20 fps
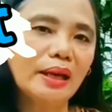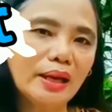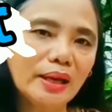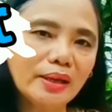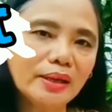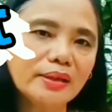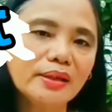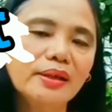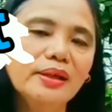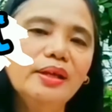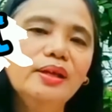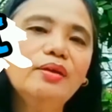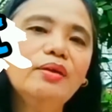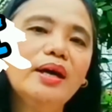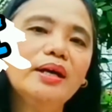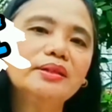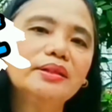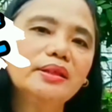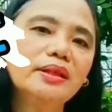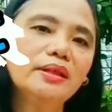intellect,
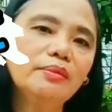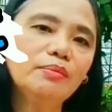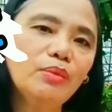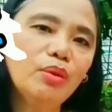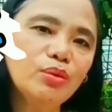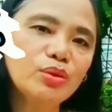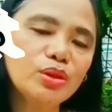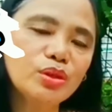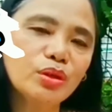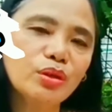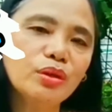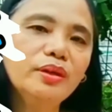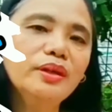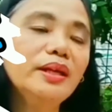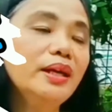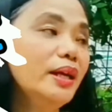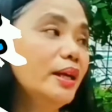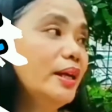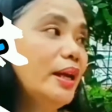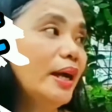yung ating
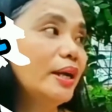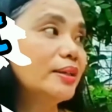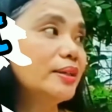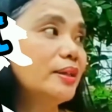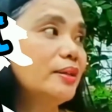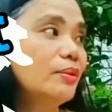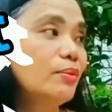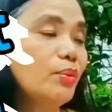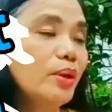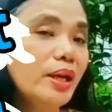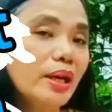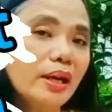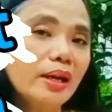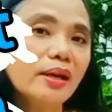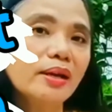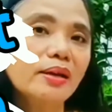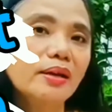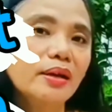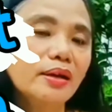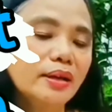emotion, and ating will.
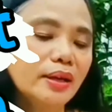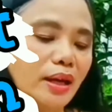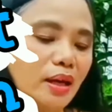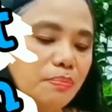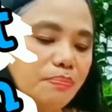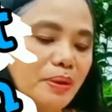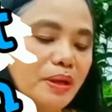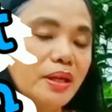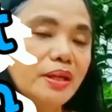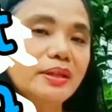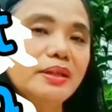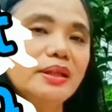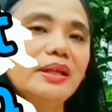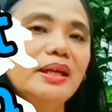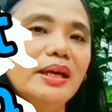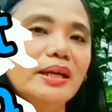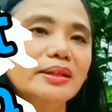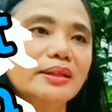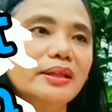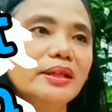Na kapag
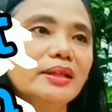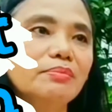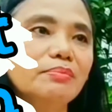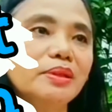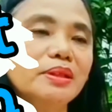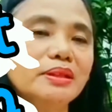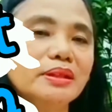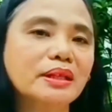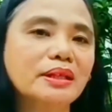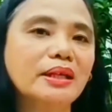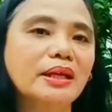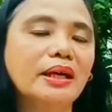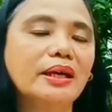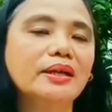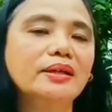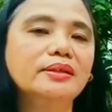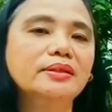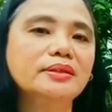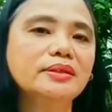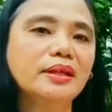hindi natin
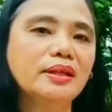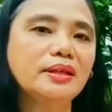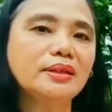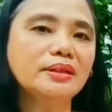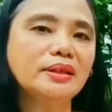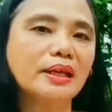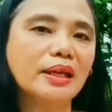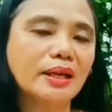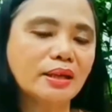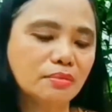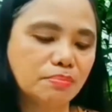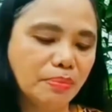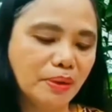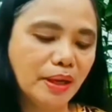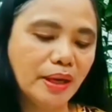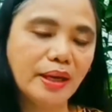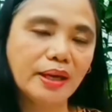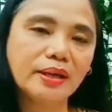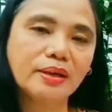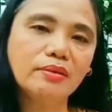nabantayan, sa intellect
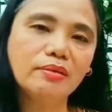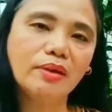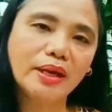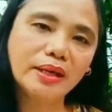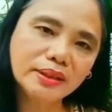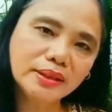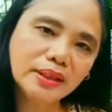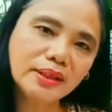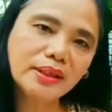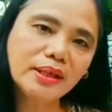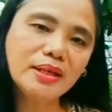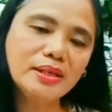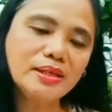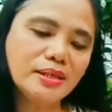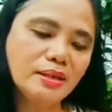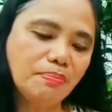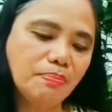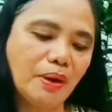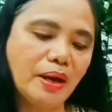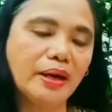pa lang, yung ating
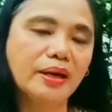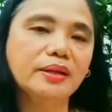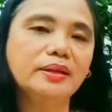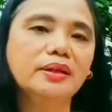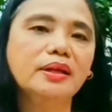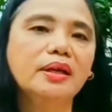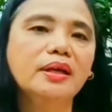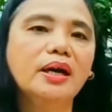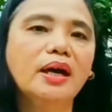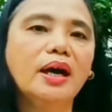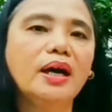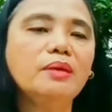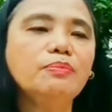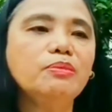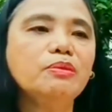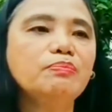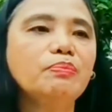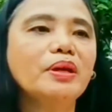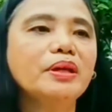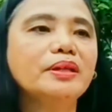kaisipan,
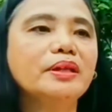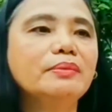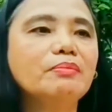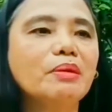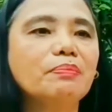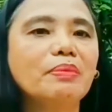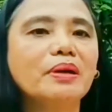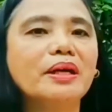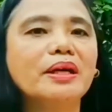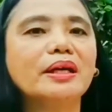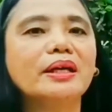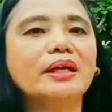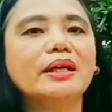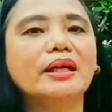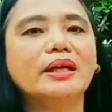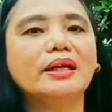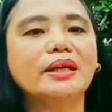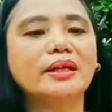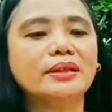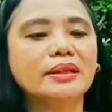ay po pwedeng
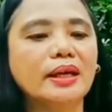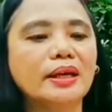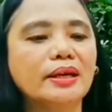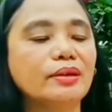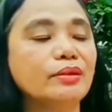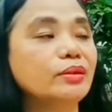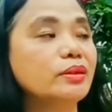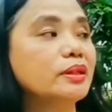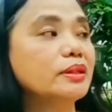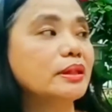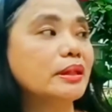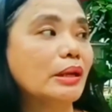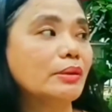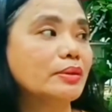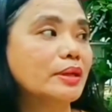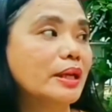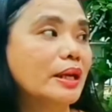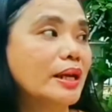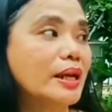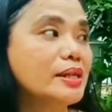mapagharian na tayo na
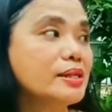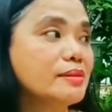tinatawag